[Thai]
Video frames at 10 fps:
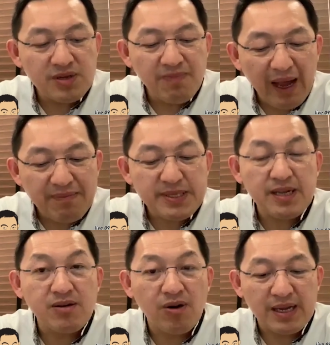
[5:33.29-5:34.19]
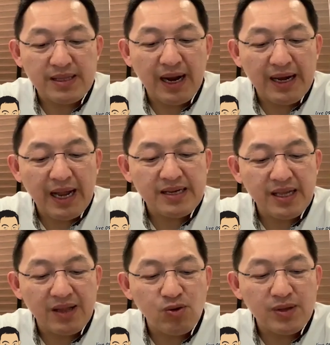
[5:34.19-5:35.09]
65% ของอัตราการข
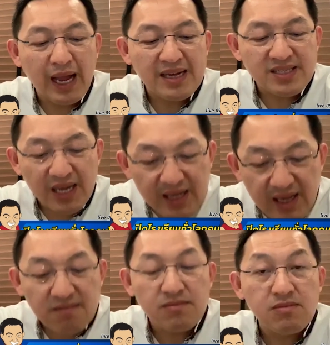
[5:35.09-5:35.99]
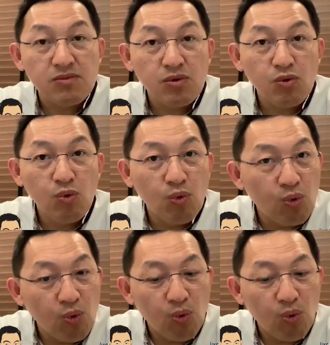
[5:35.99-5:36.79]
ยายตัวทางเศรษฐกิจโอ้โห